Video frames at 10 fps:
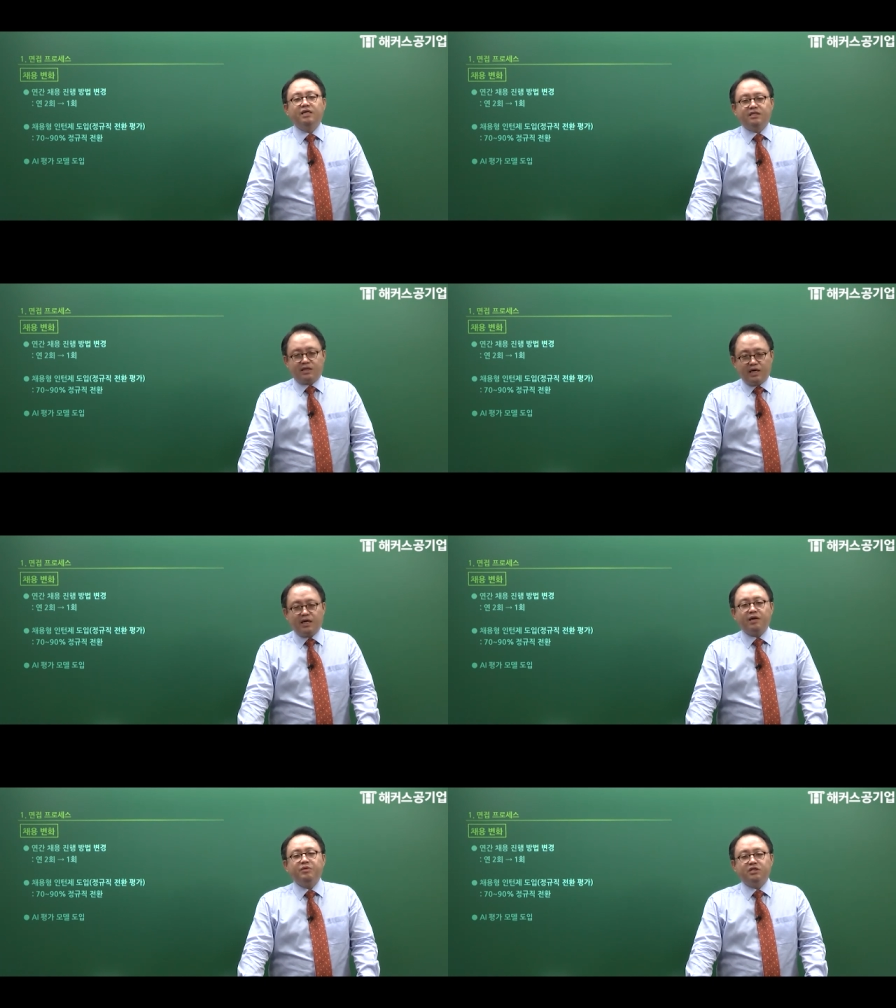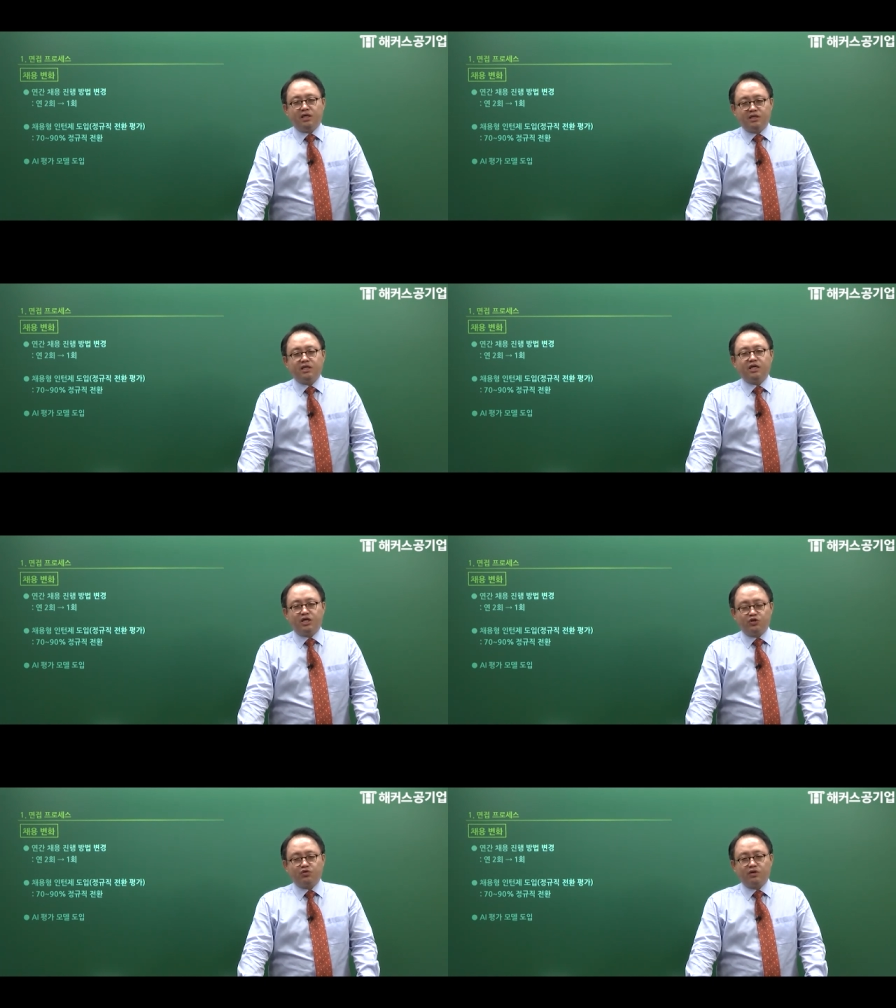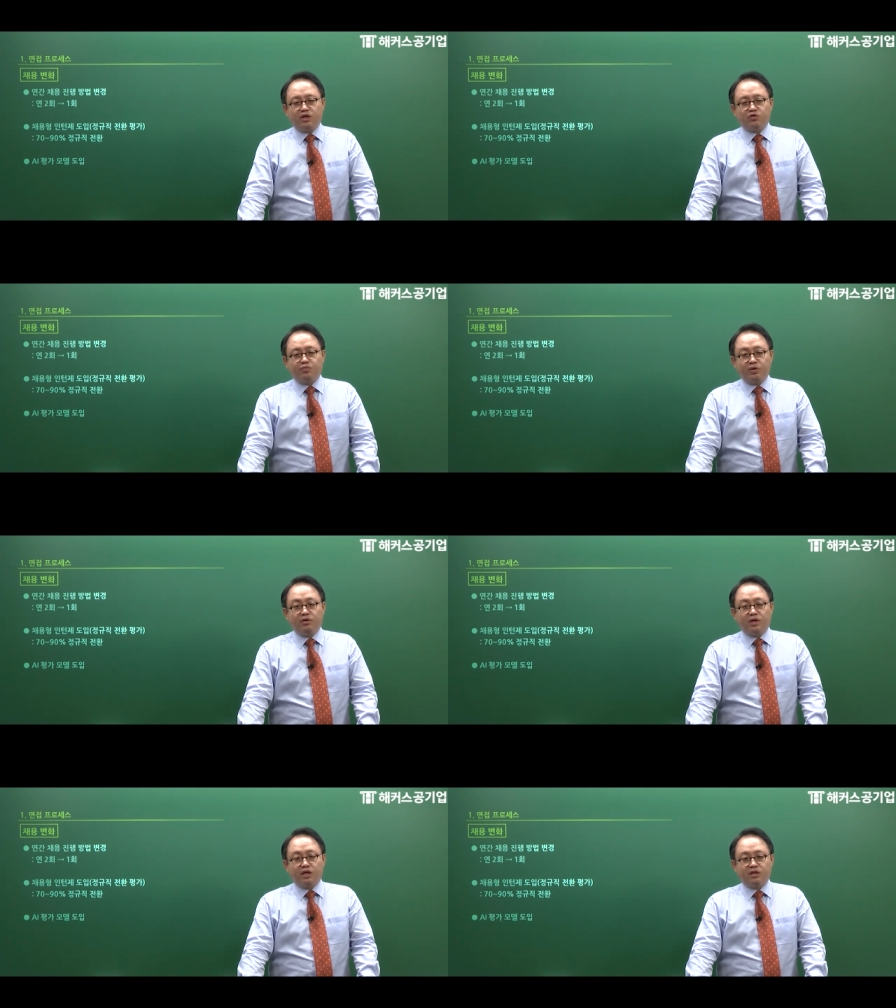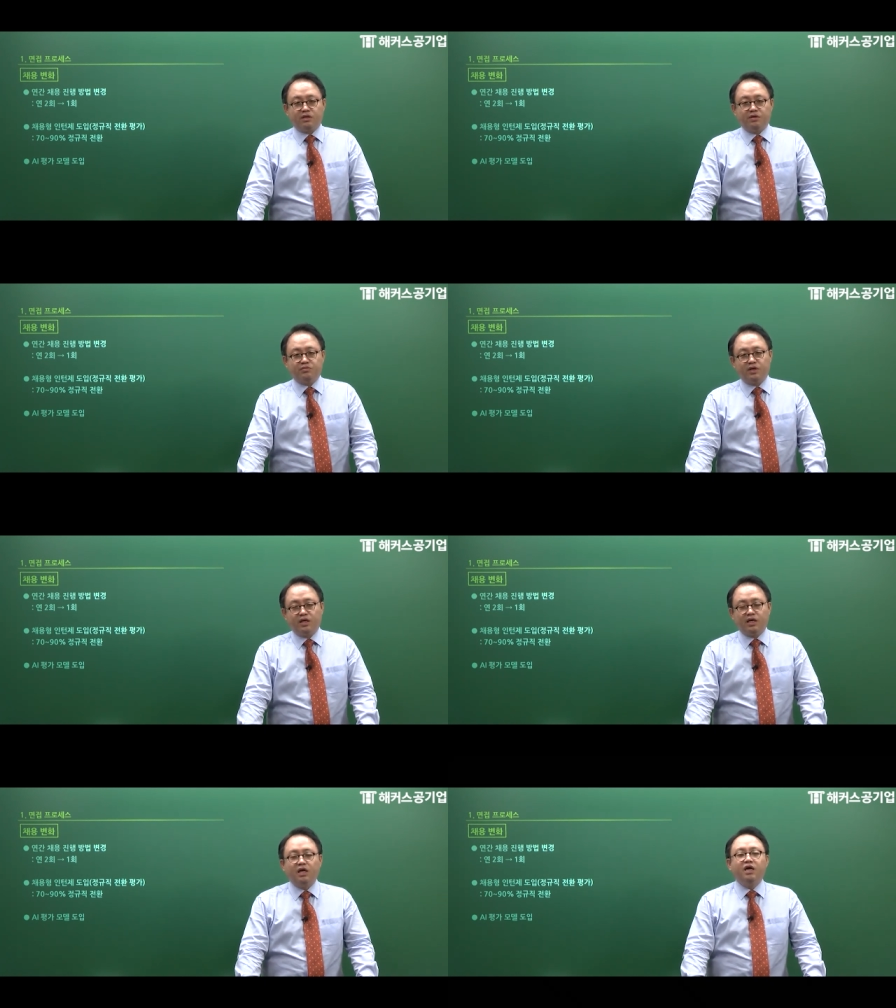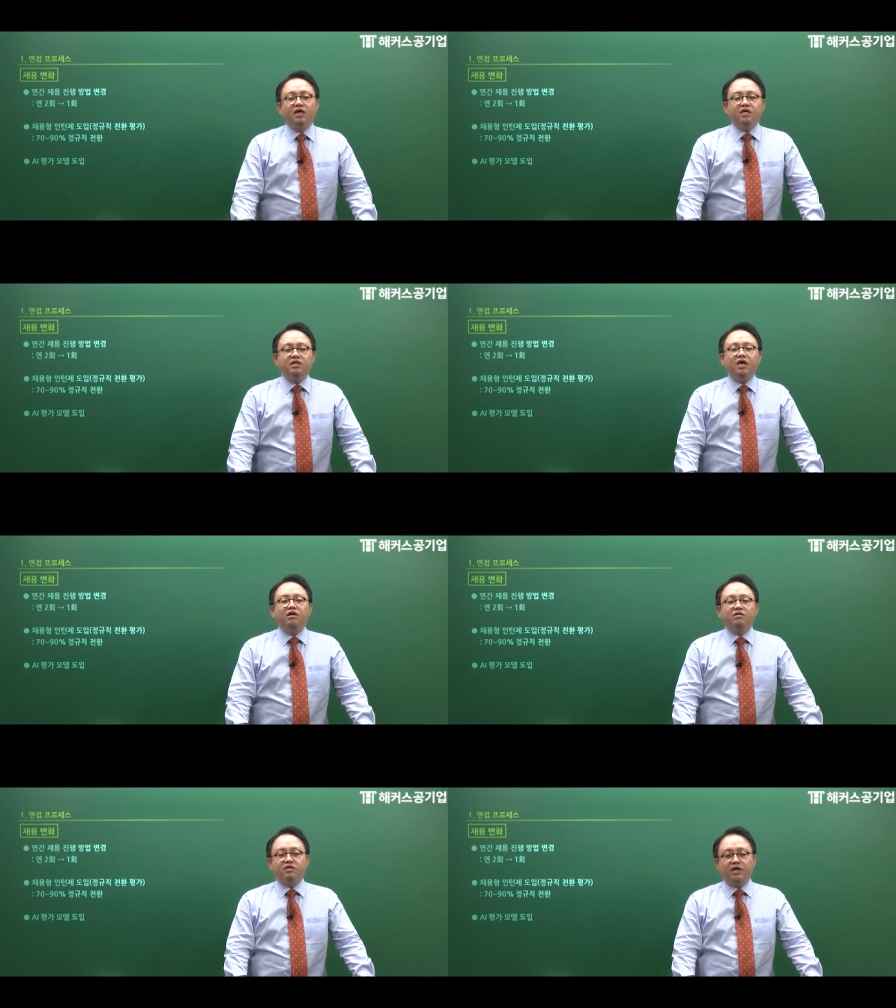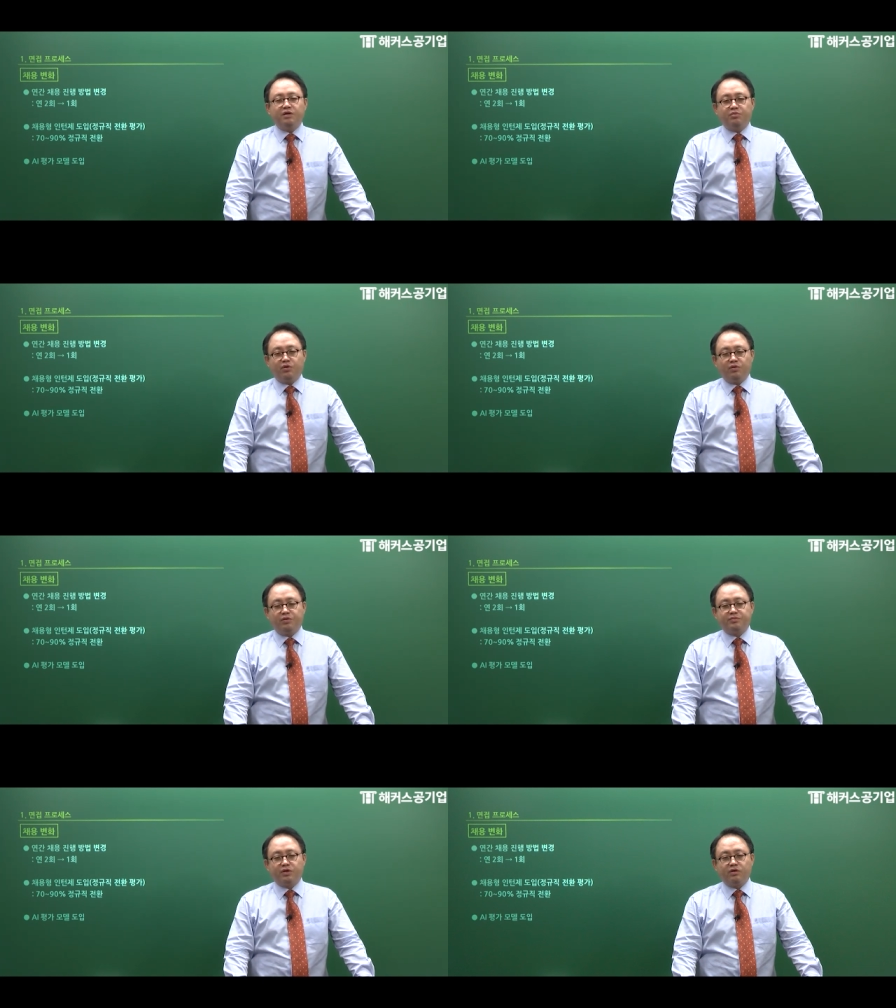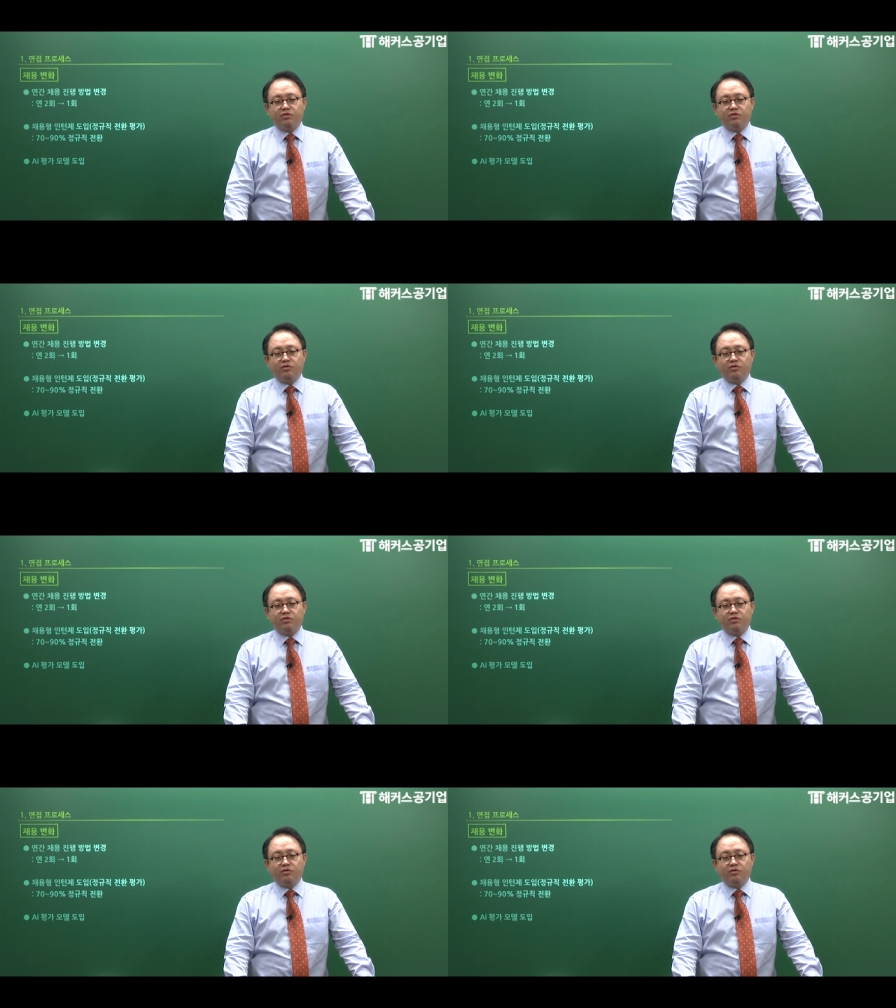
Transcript: 사람이 제시한 기준을 가지고 평가하기 때문에 크게 걱정할 필요는 없어요.